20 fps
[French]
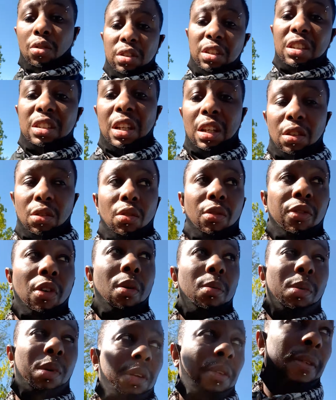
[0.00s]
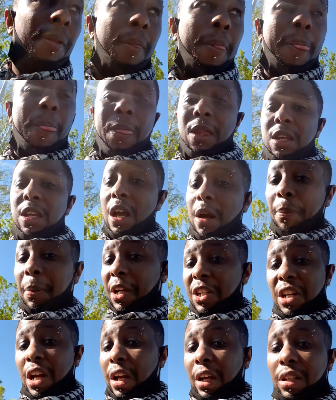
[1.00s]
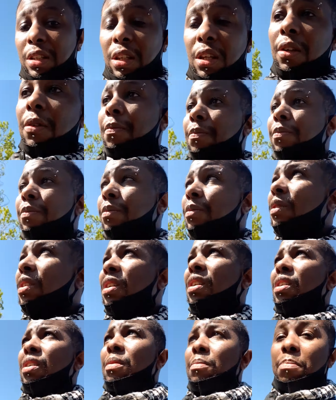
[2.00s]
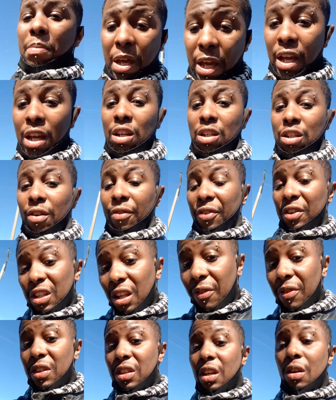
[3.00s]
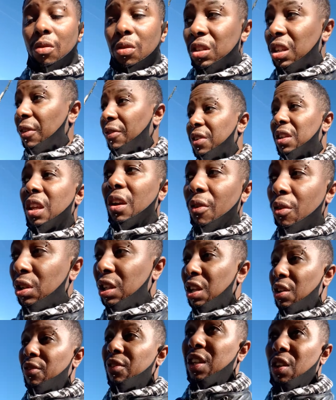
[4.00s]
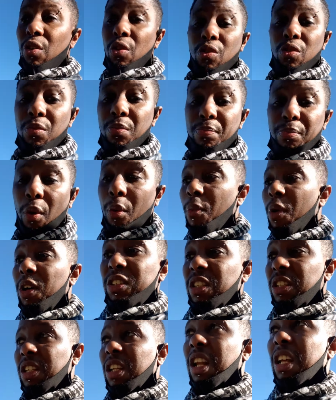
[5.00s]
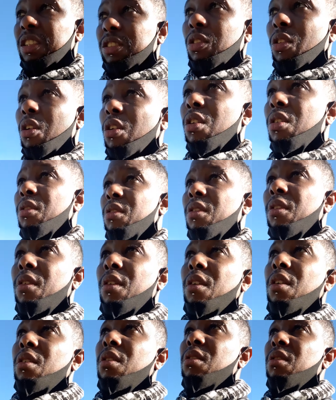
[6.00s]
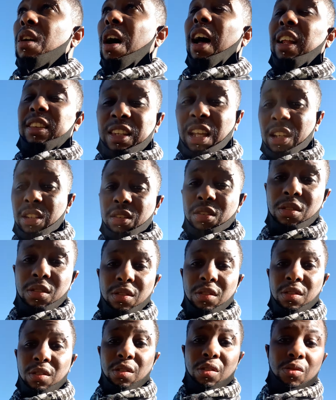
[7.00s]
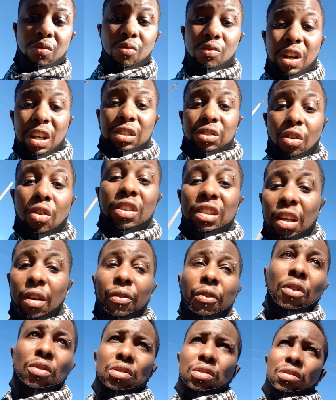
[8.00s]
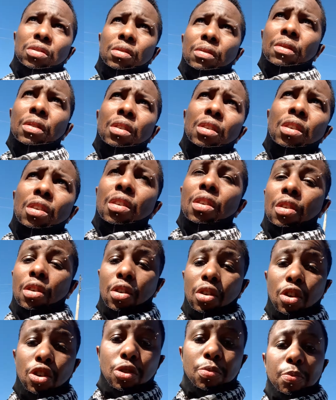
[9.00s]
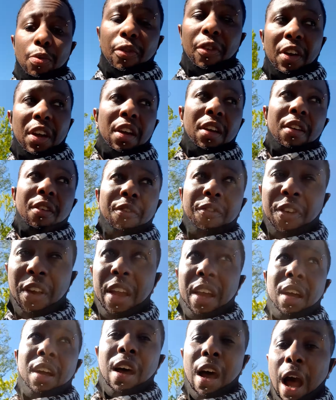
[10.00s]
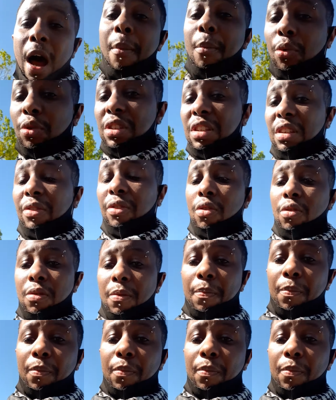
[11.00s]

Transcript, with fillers: le 17 novembre et après j'ai arrêté. Mais j'ai fait des vidéos, des vidéos, des vidéos. Pour moi, c'était la seule attaque ou la seule défense que je pouvais faire à mon niveau